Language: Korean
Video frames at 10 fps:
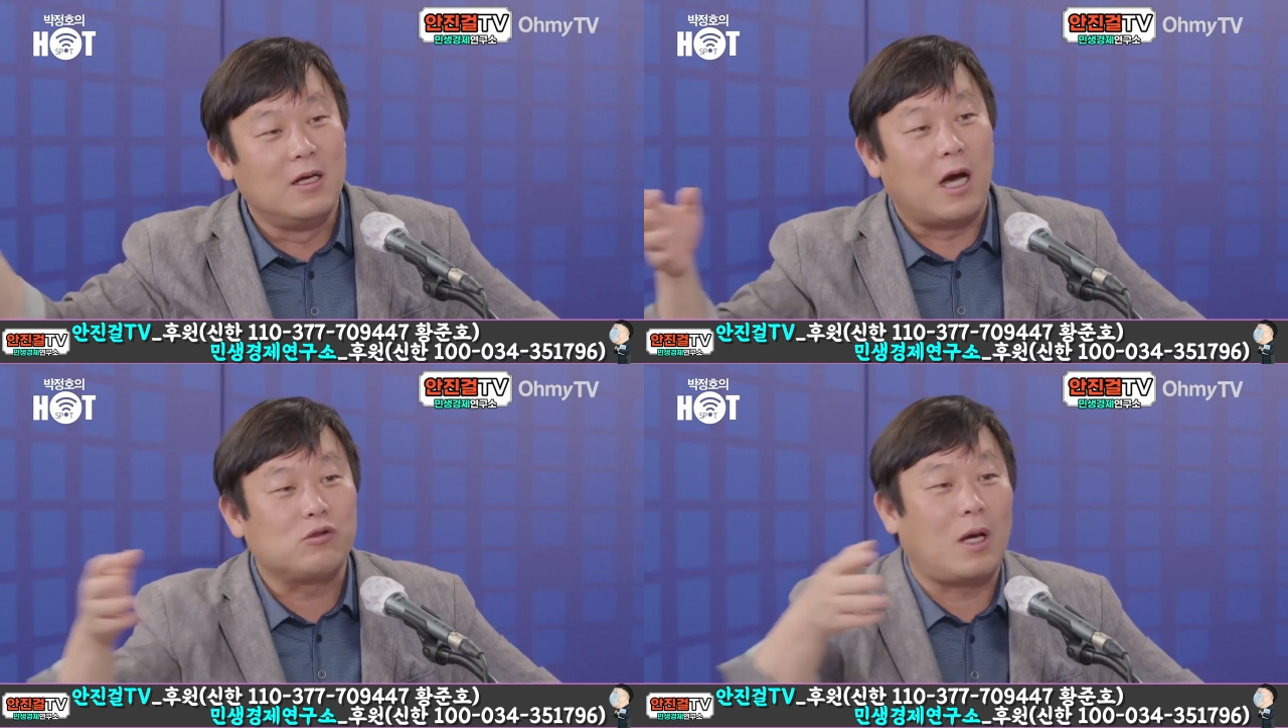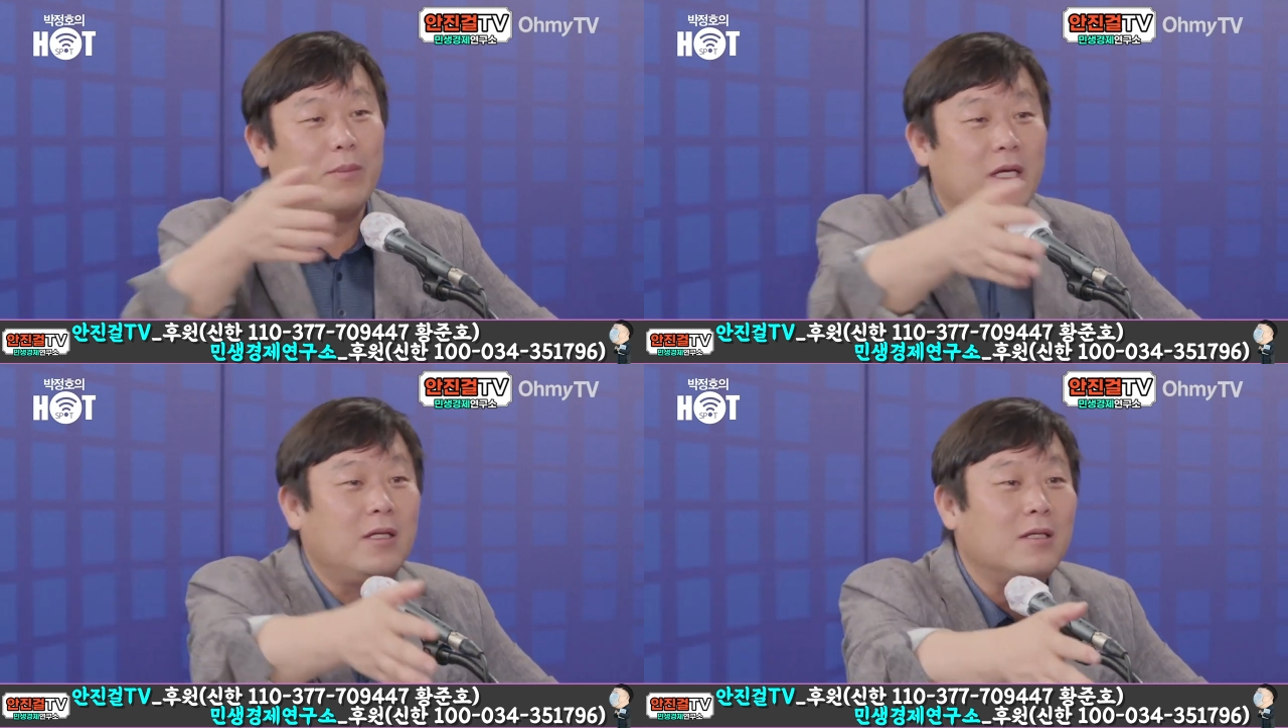악수 한
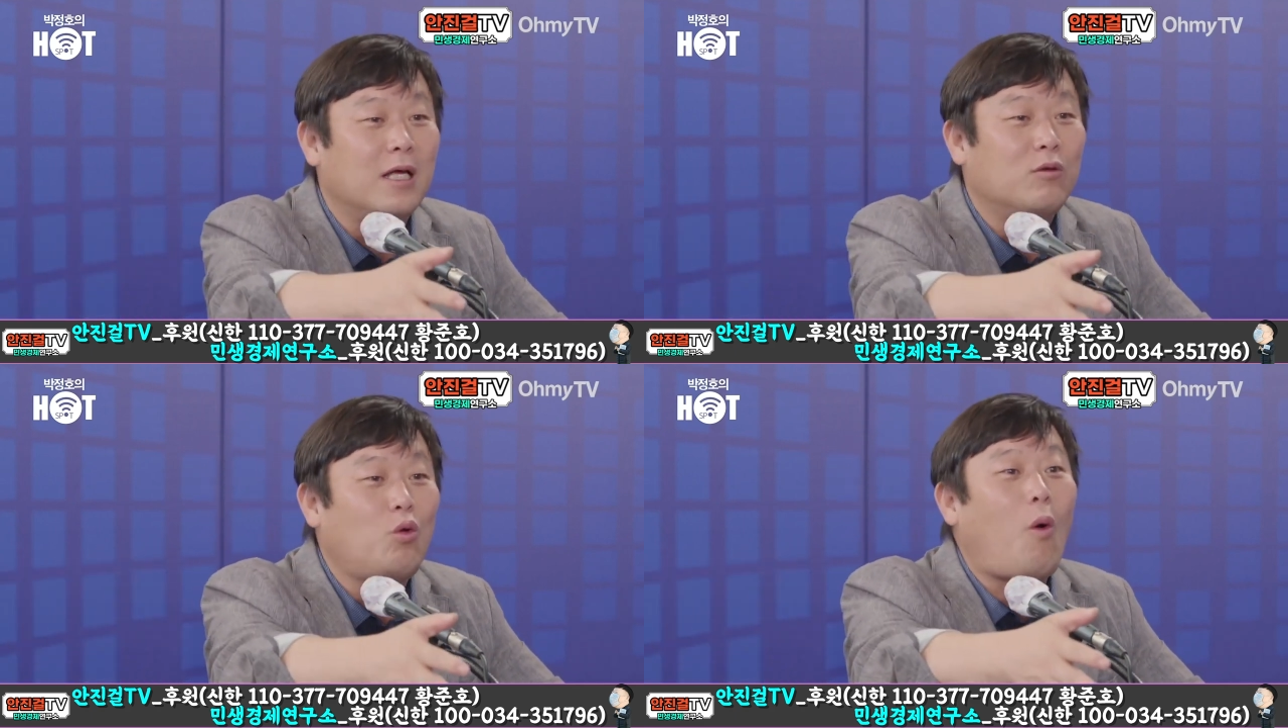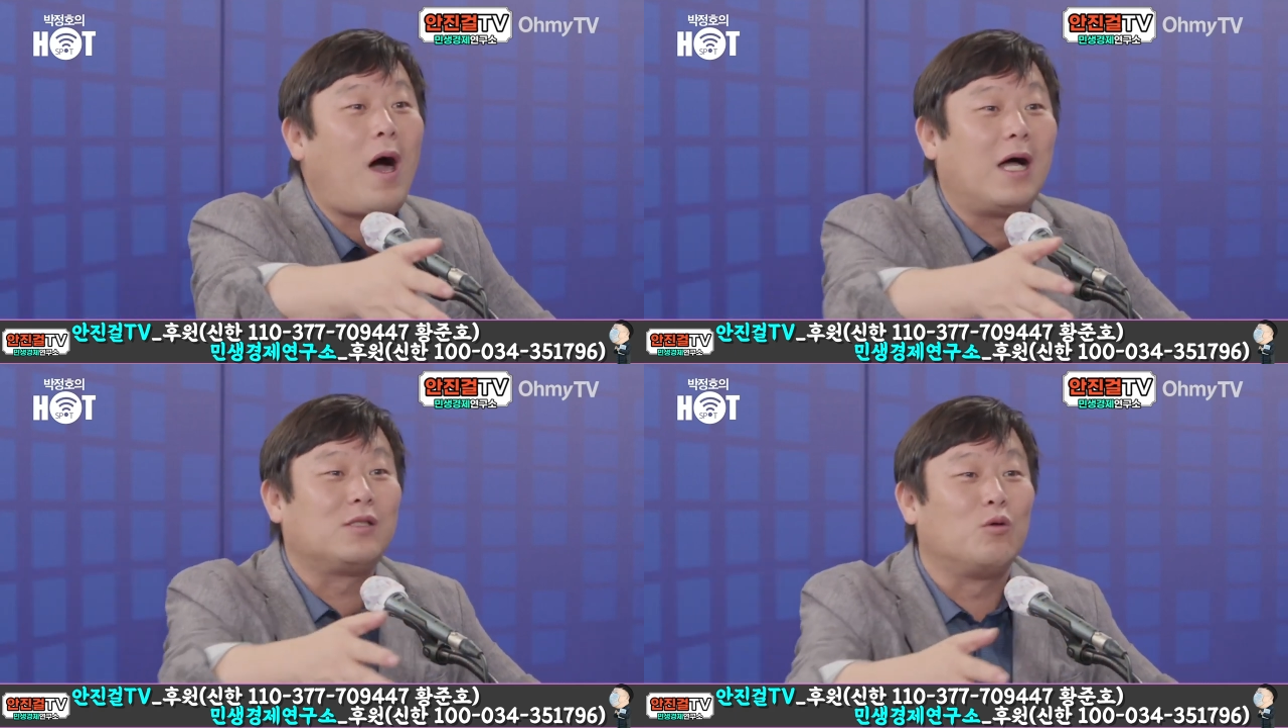번 했는데 또
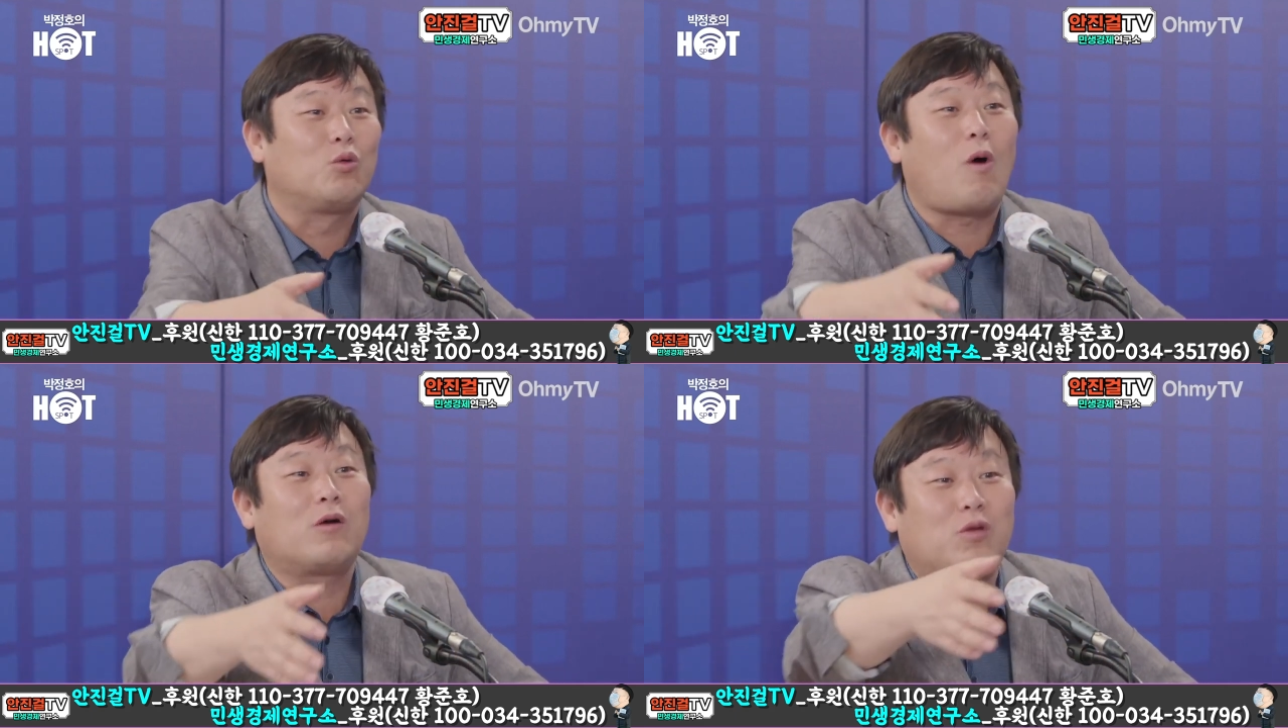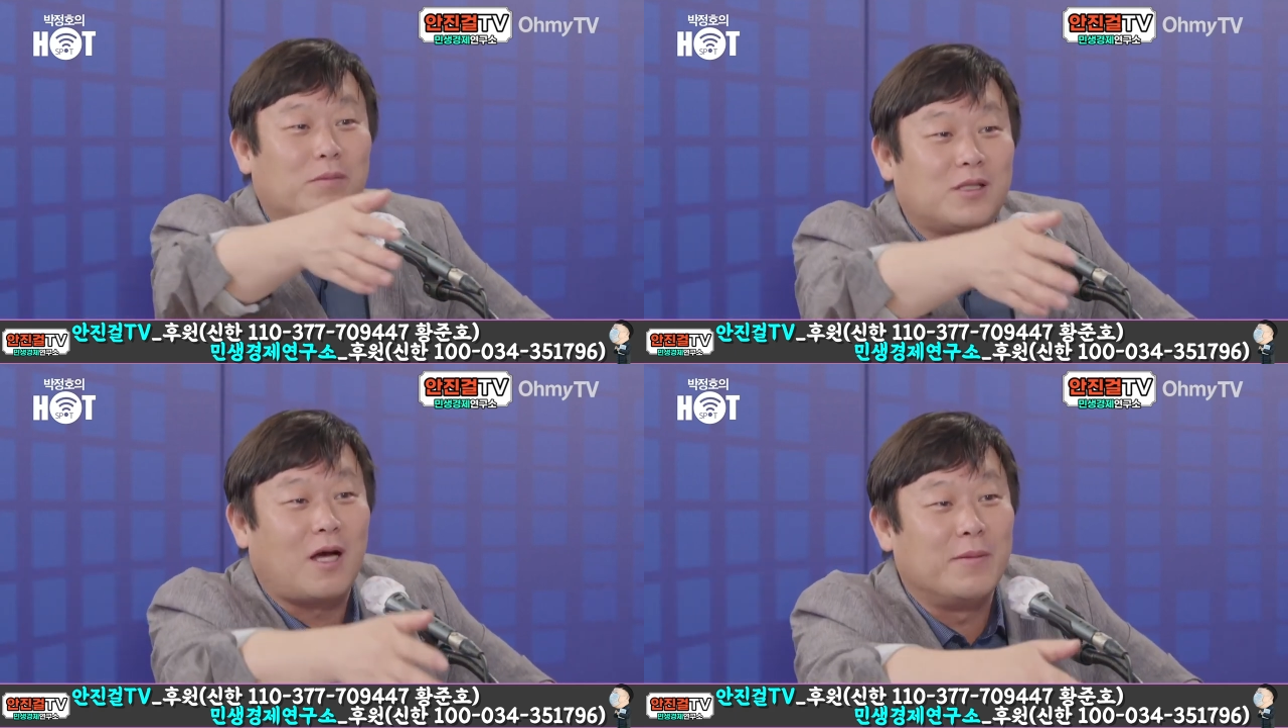와가지고 또
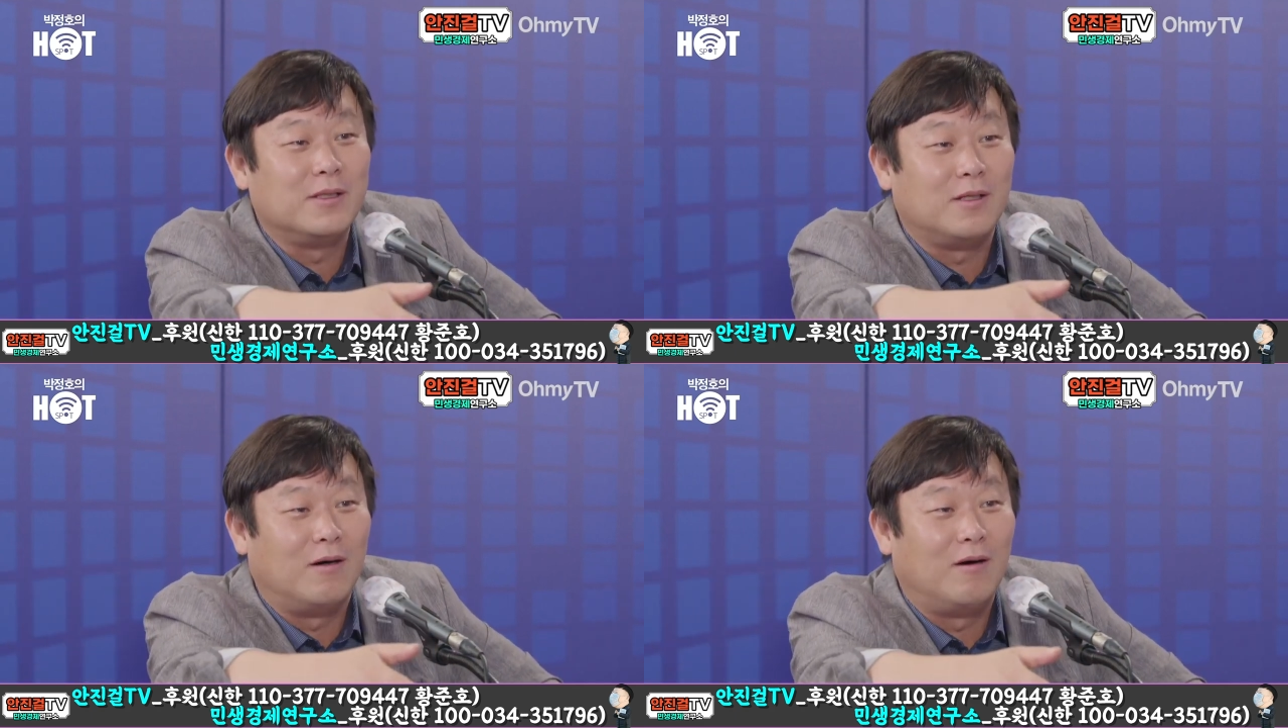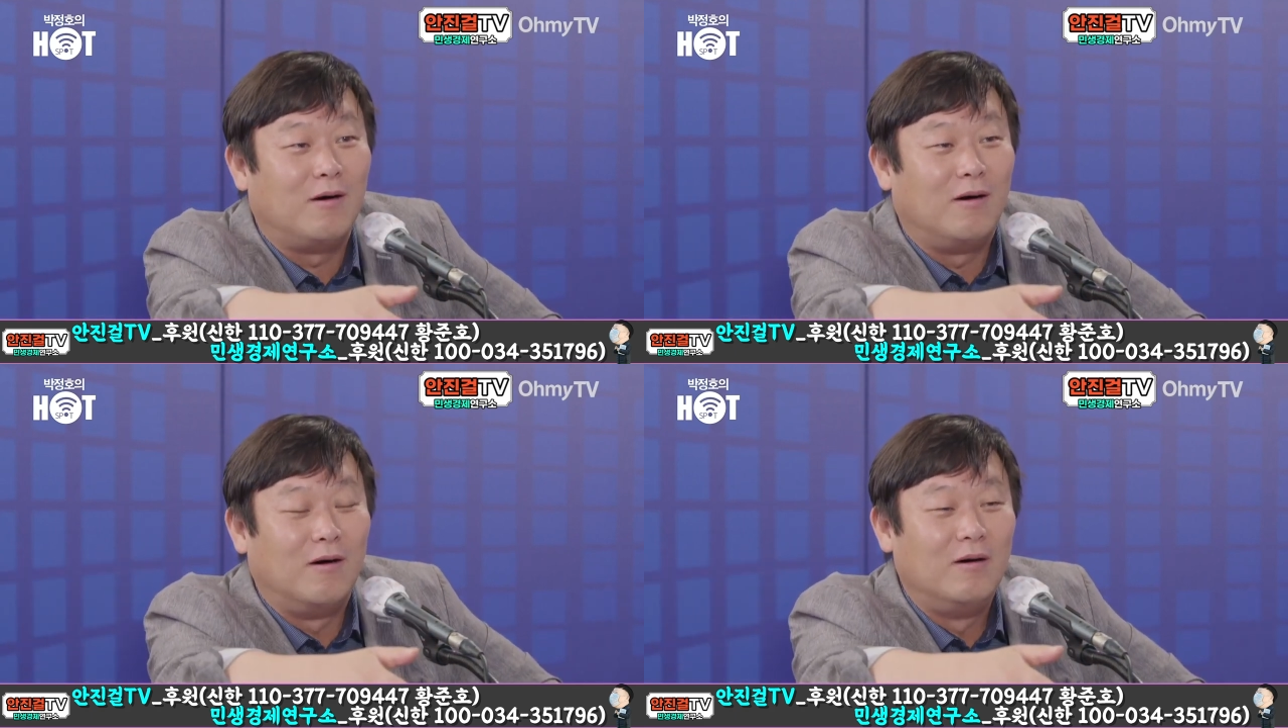악수합시다 하면서 음...